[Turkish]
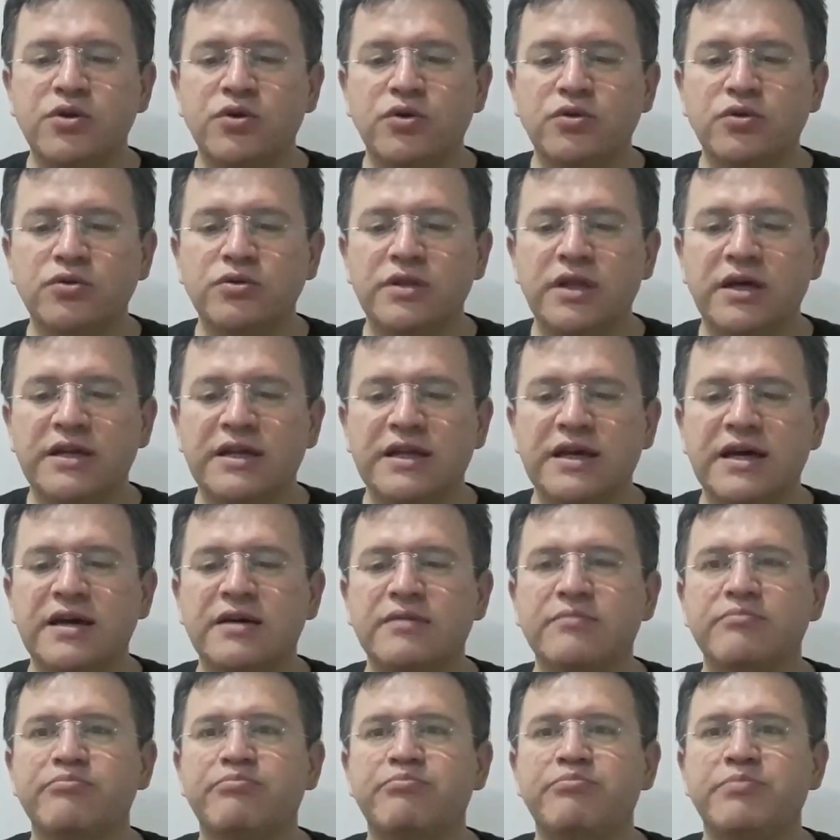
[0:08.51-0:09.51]

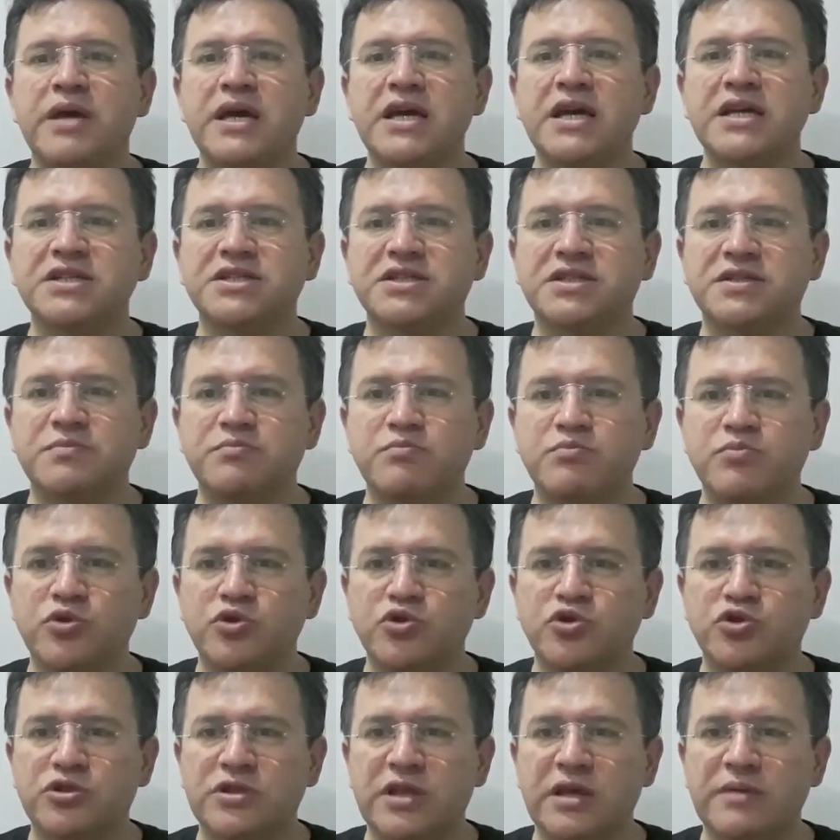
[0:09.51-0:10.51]
milyonlara
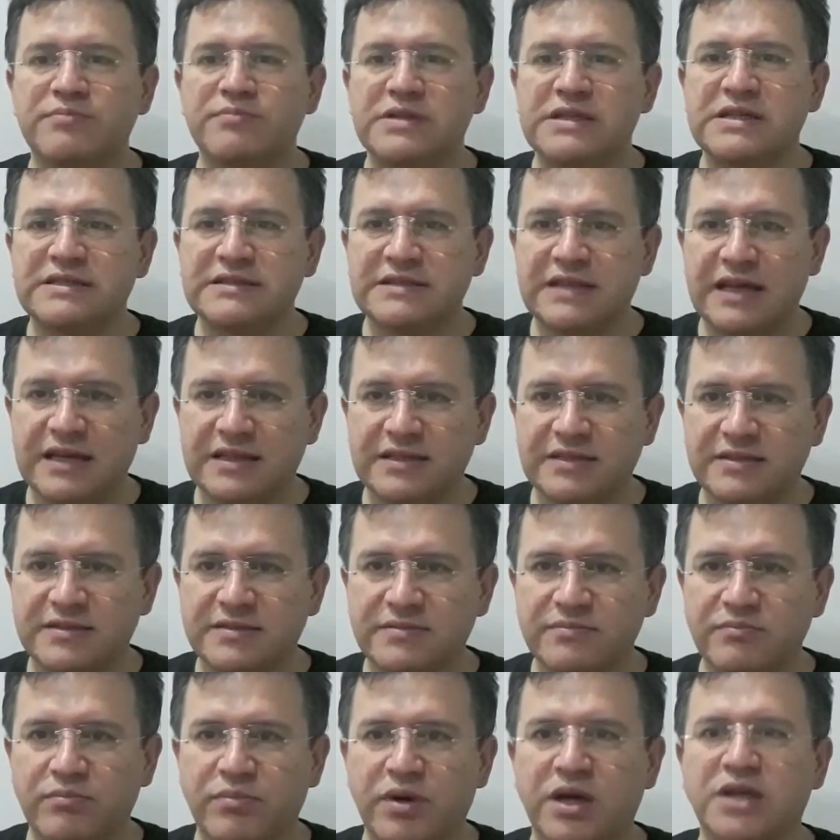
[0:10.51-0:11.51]
5 müjde
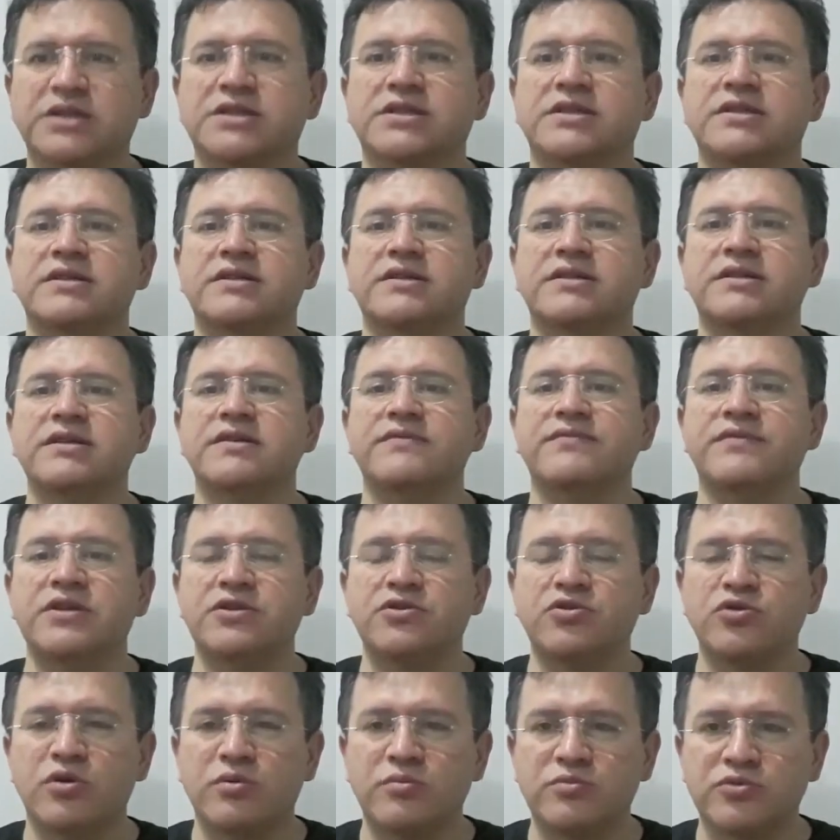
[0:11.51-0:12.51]
birden
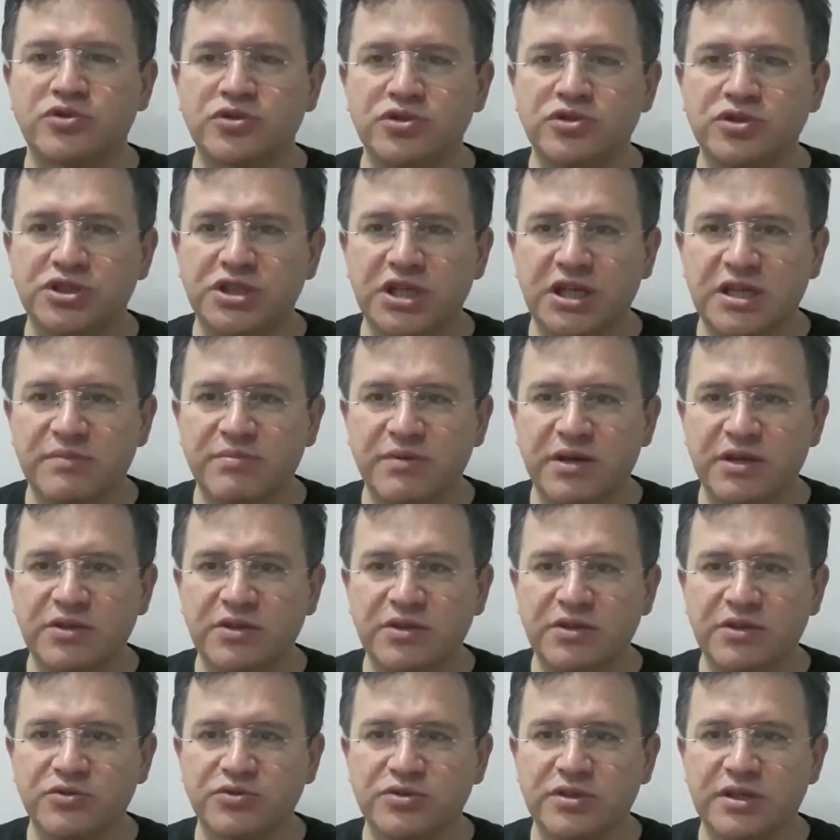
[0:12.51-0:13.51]
başlıklı videomuzu
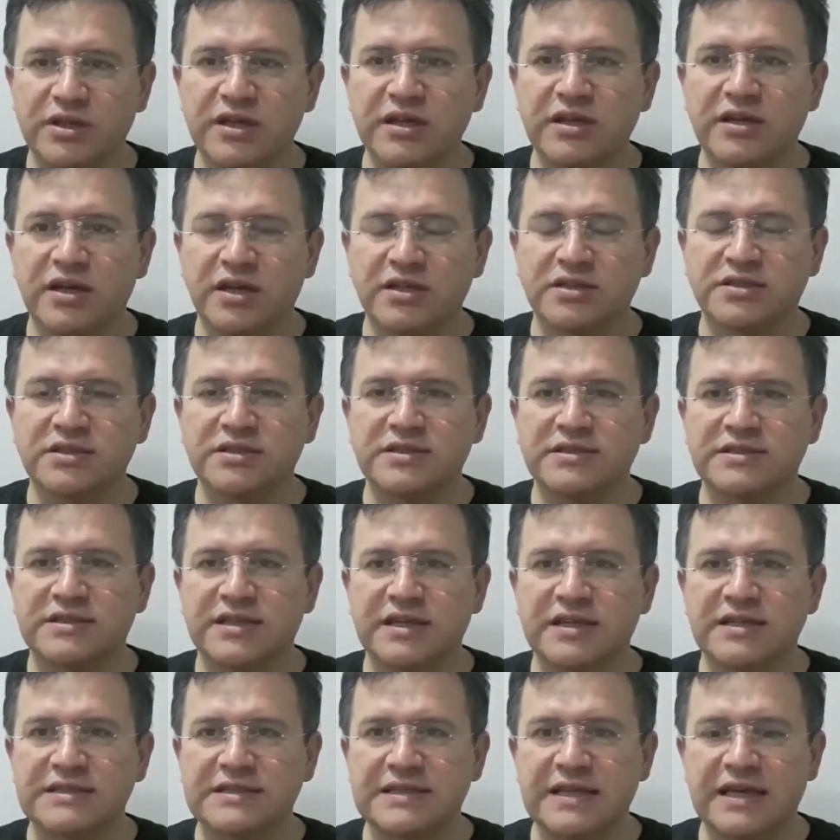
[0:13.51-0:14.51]
çekmek üzere
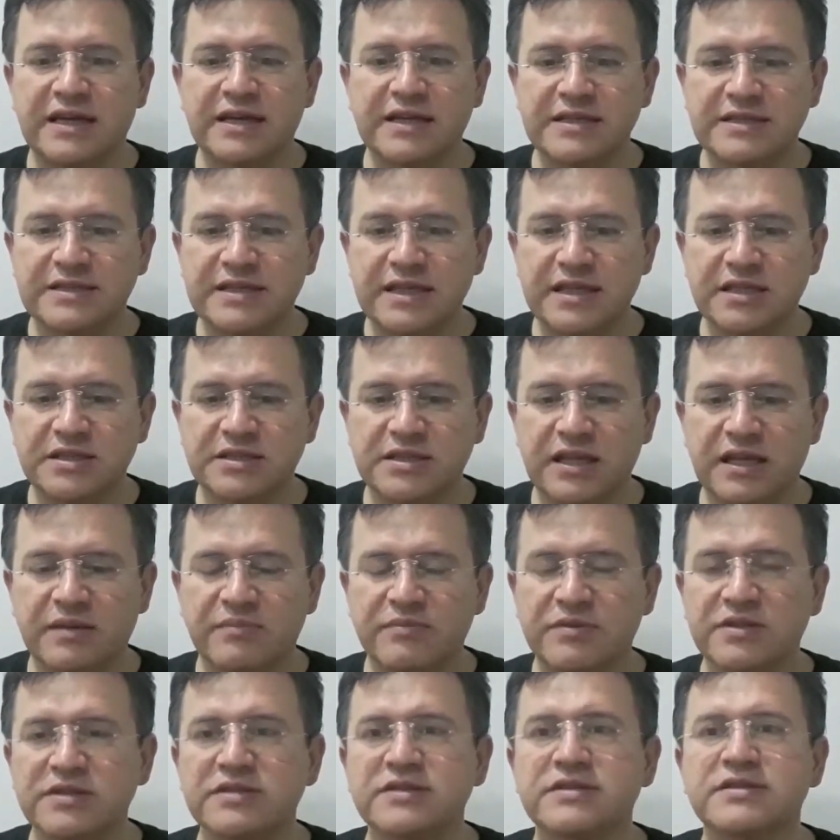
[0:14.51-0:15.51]
karşınızdayız değerli
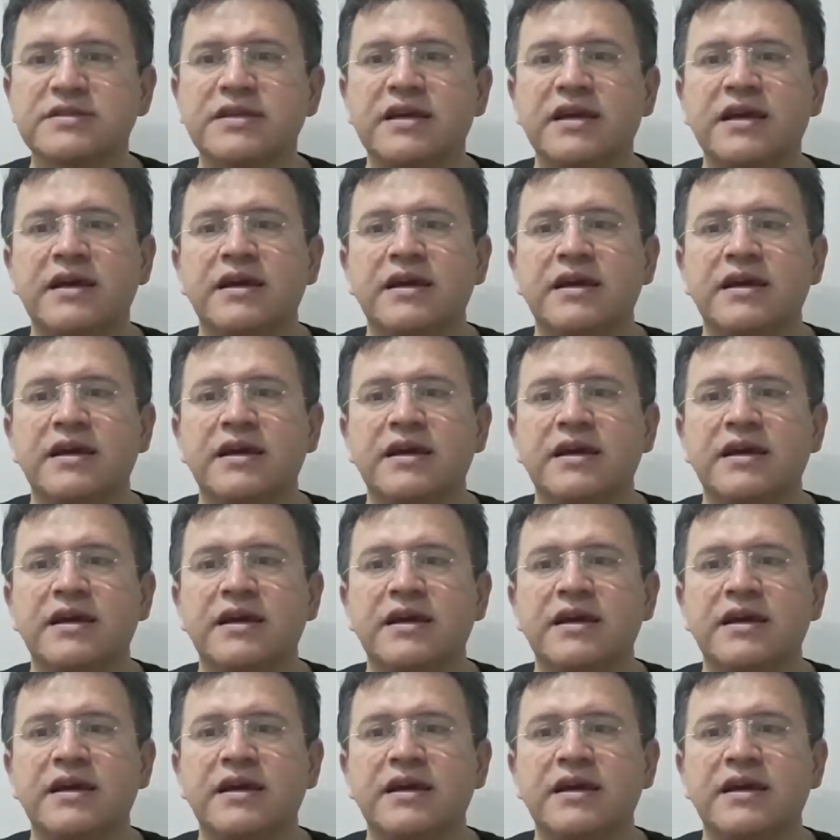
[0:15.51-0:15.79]
izleyicilerimiz.